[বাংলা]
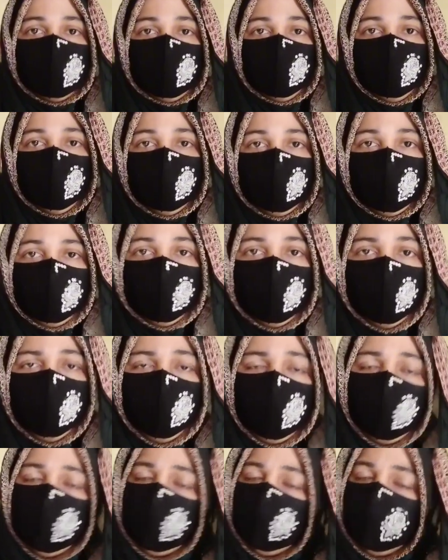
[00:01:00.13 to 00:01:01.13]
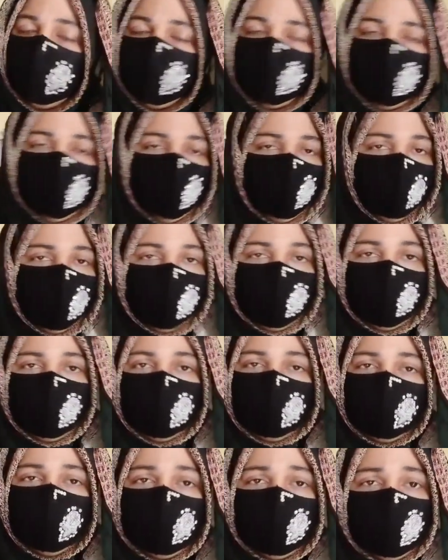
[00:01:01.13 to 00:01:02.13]
রাকাত ফরজ পড়তে
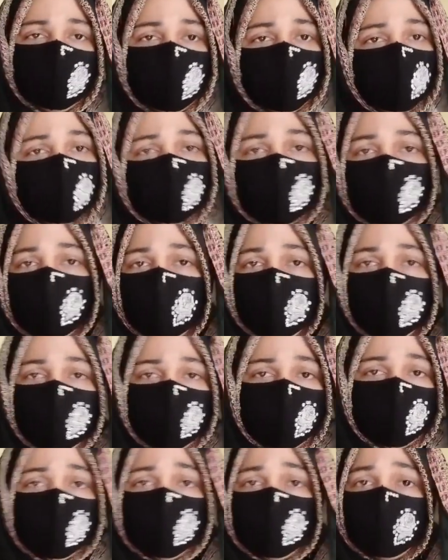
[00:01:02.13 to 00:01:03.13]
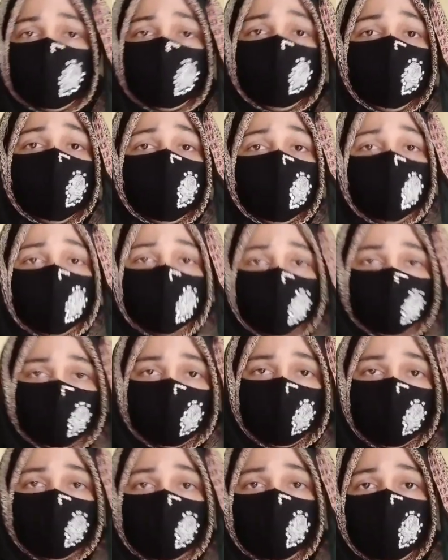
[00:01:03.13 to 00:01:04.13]
হয় এই দিক
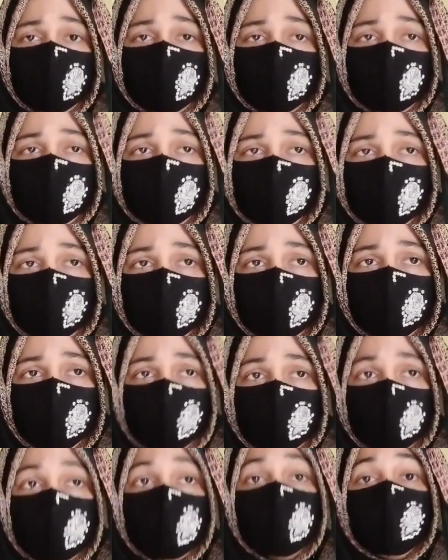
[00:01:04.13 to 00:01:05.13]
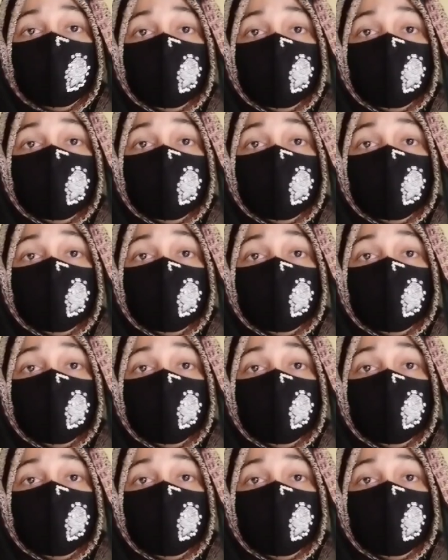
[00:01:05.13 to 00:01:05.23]
জুমা থেকে